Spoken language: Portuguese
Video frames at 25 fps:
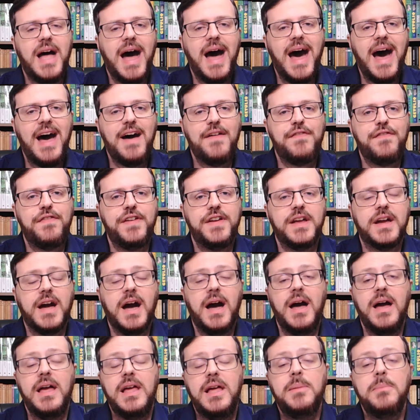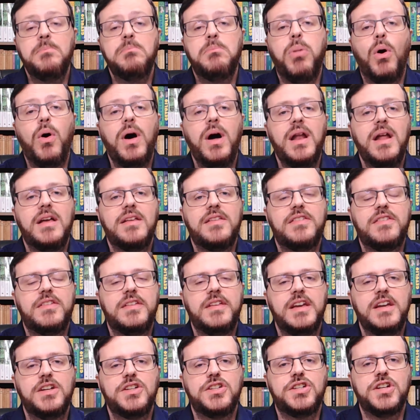da África, embora
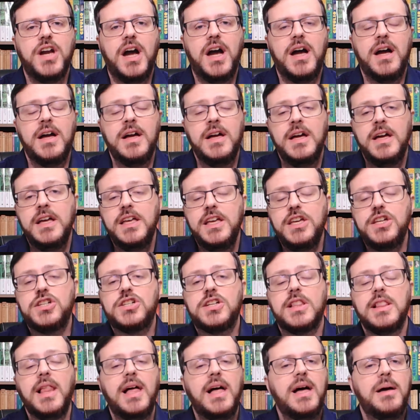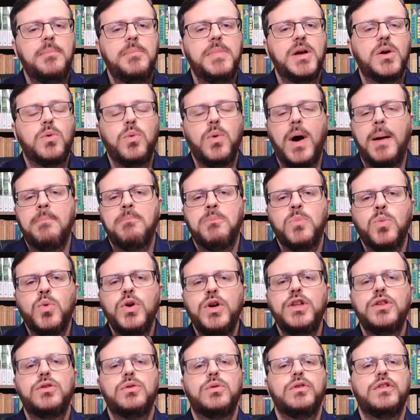seja islâmico há
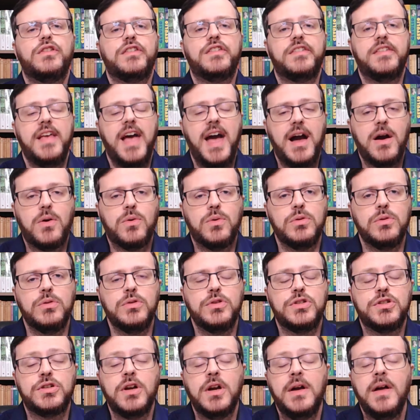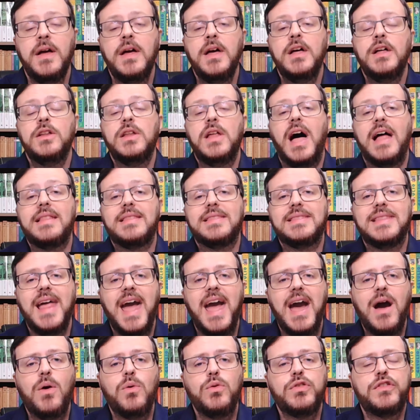muitos séculos,
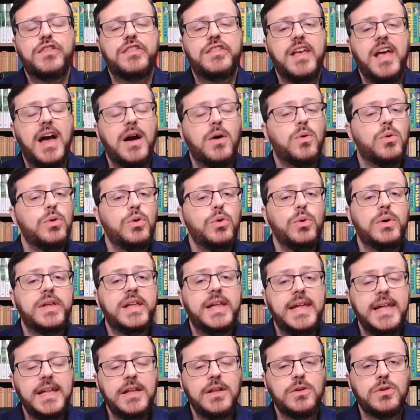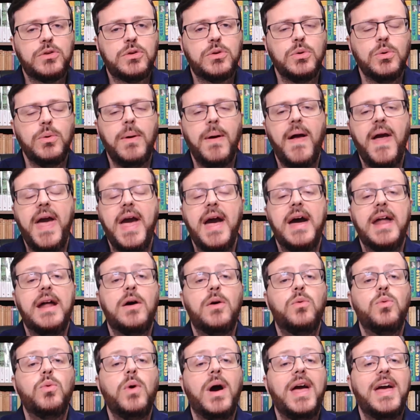até o século V
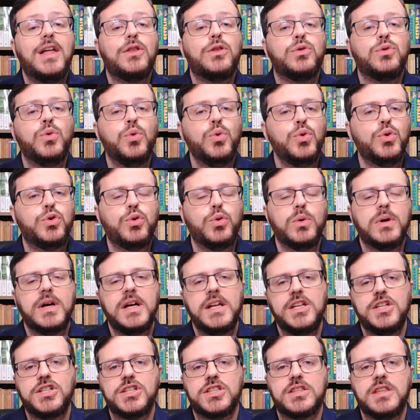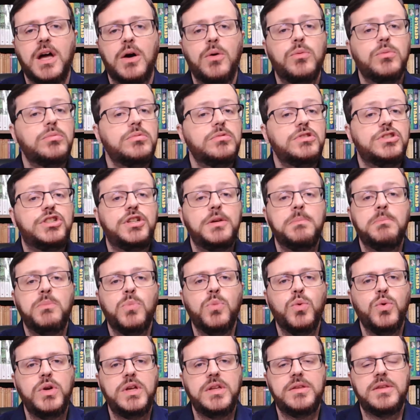era um reduto cristão de
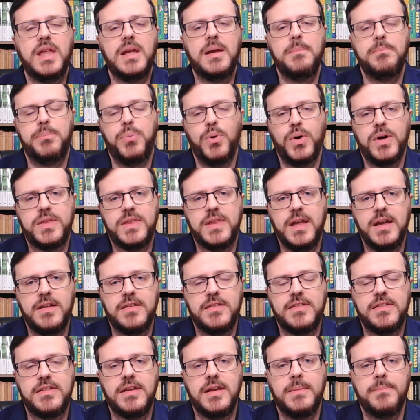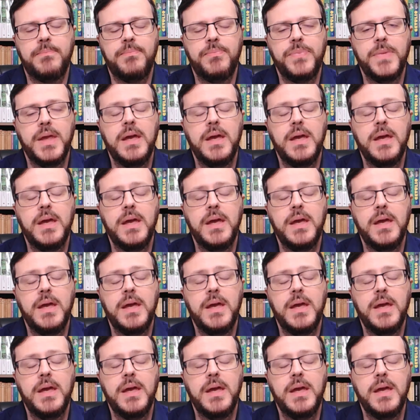muita importância.